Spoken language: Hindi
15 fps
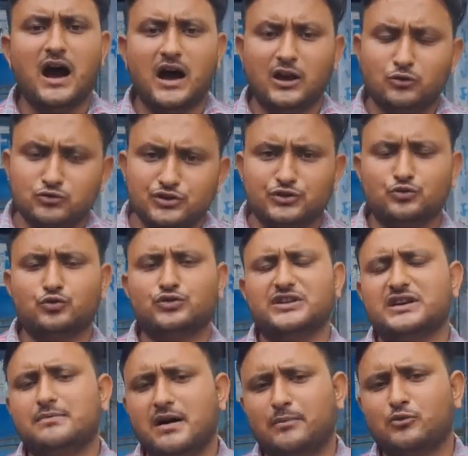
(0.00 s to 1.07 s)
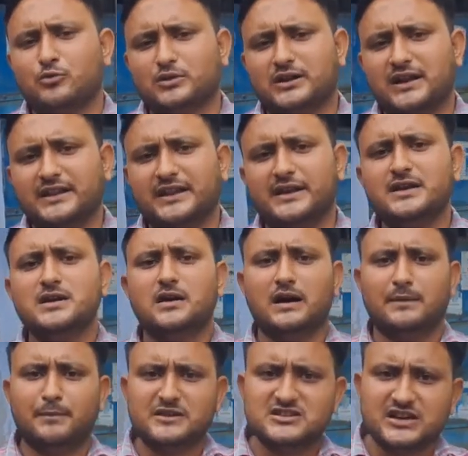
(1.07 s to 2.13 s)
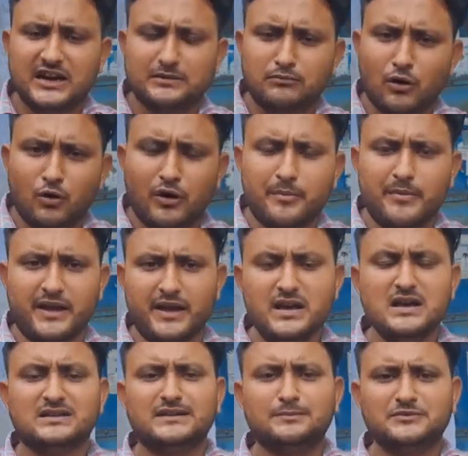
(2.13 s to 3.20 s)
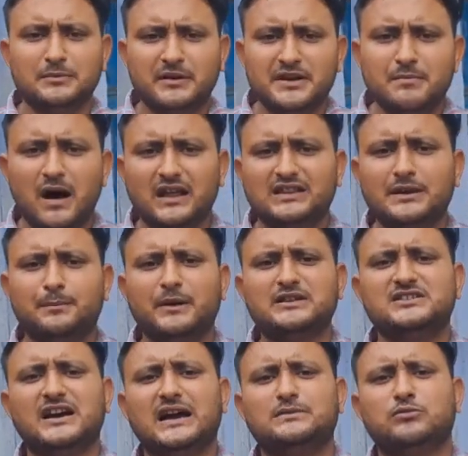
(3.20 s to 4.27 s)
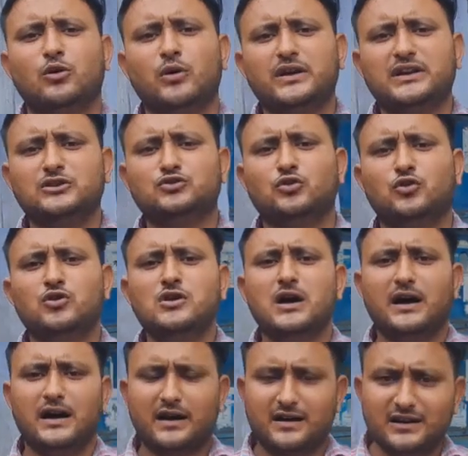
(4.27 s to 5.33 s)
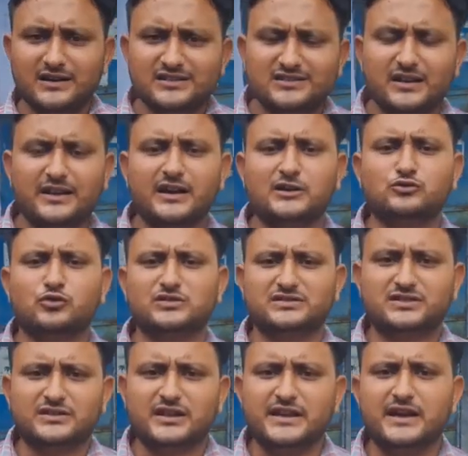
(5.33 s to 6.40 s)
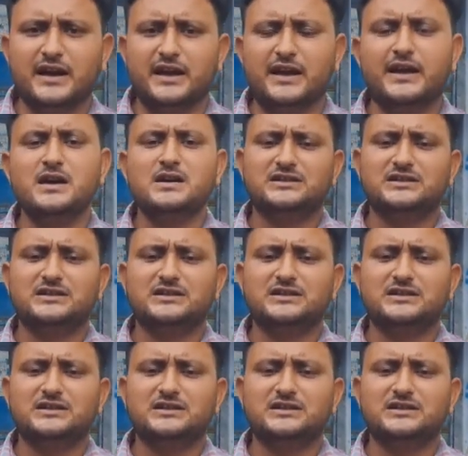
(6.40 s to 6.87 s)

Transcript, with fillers: आयोजित होती है हम आपको बता दें पंचायत भवन में सबसे बड़ी बात कि पंचायत भवन की जो कंडीशन है जो स्थिति है